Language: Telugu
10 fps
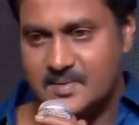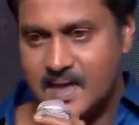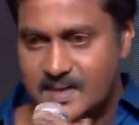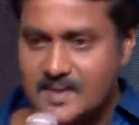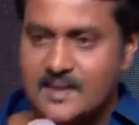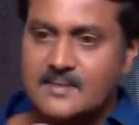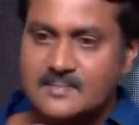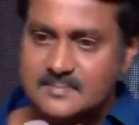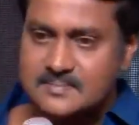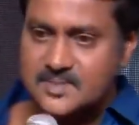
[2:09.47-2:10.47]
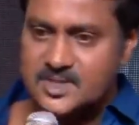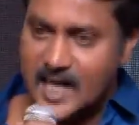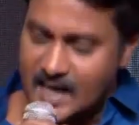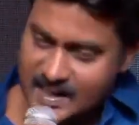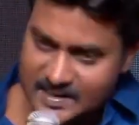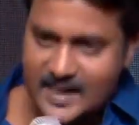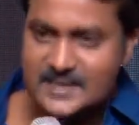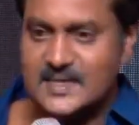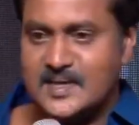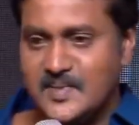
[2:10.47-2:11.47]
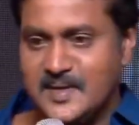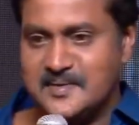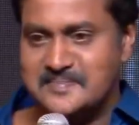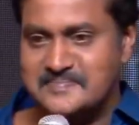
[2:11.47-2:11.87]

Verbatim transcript: రాజా గారు చాలా థ్యాంక్స్ అండి మీకు